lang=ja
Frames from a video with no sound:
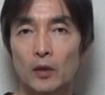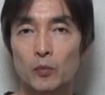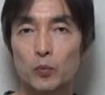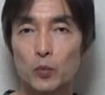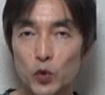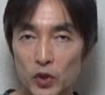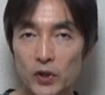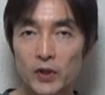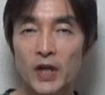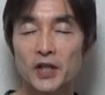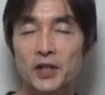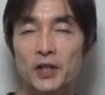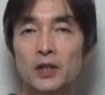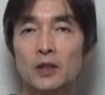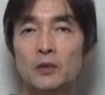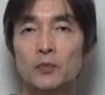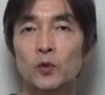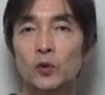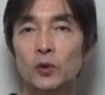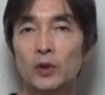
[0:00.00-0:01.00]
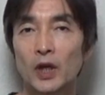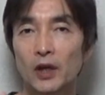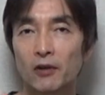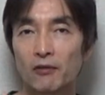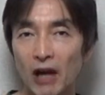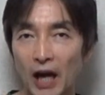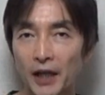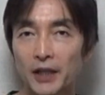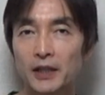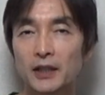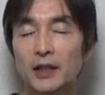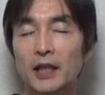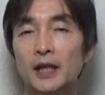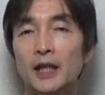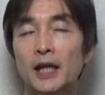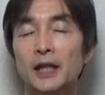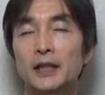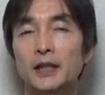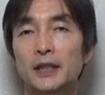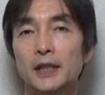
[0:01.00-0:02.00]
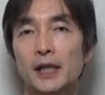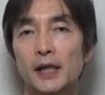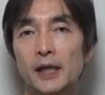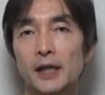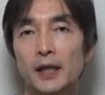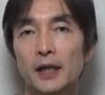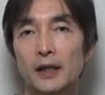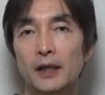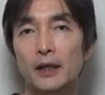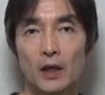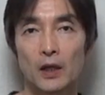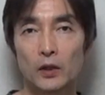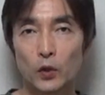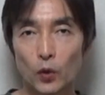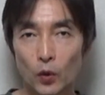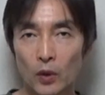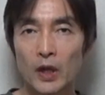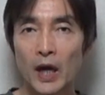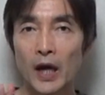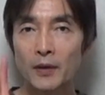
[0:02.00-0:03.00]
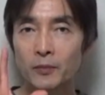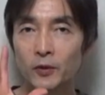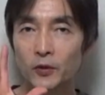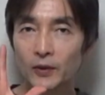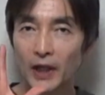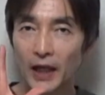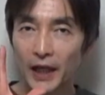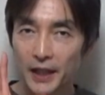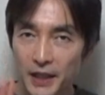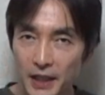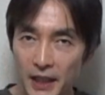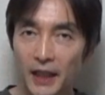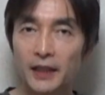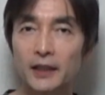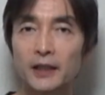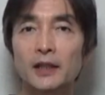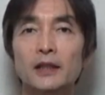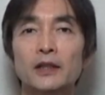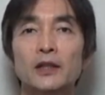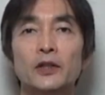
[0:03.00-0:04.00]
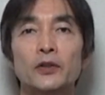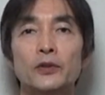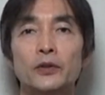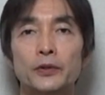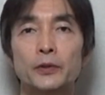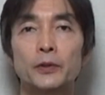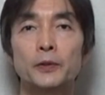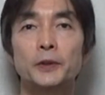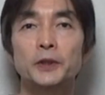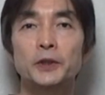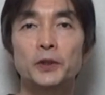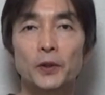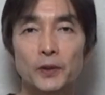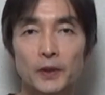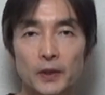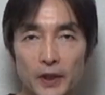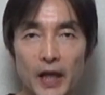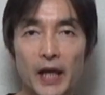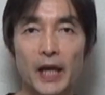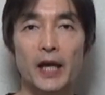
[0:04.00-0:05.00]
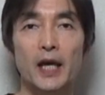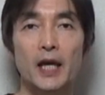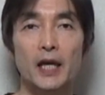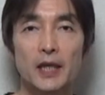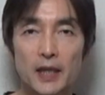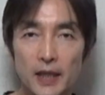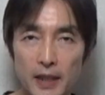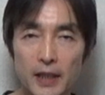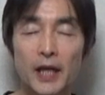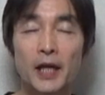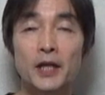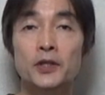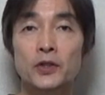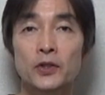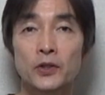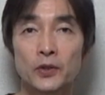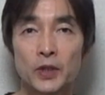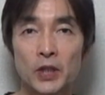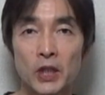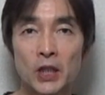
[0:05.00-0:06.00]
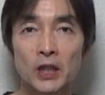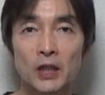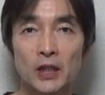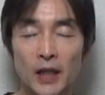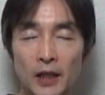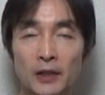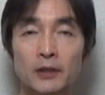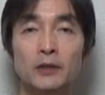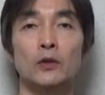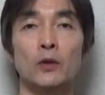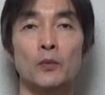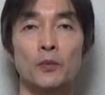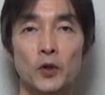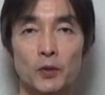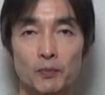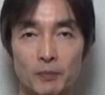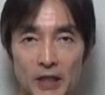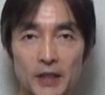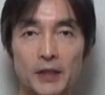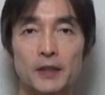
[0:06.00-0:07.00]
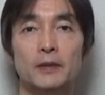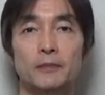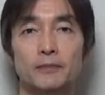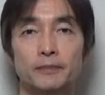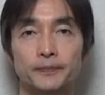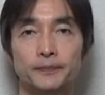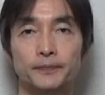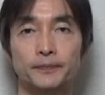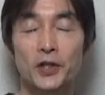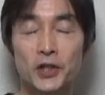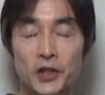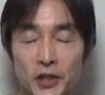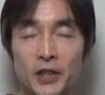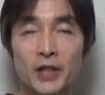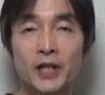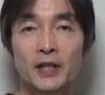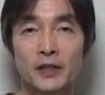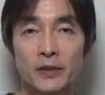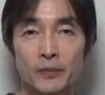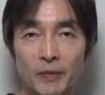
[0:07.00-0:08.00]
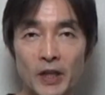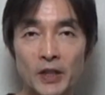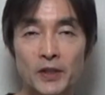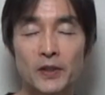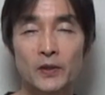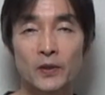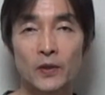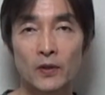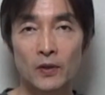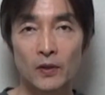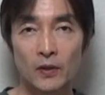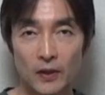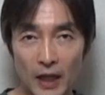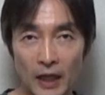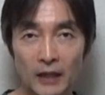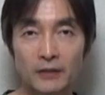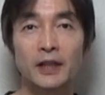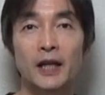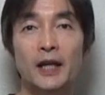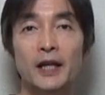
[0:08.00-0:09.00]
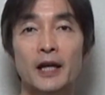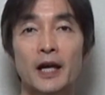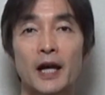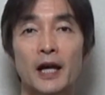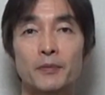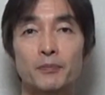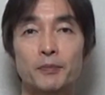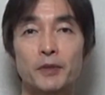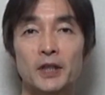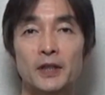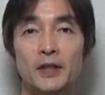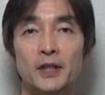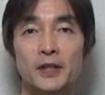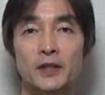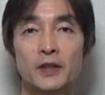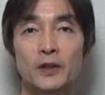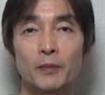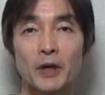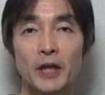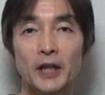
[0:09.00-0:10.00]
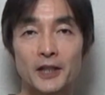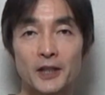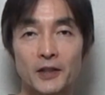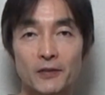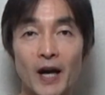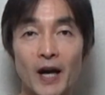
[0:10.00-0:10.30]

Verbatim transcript: 難しい問題は入ってないんで読解問題苦手っていう人にとっていい練習になると思います7月末の学内 IP テストまでに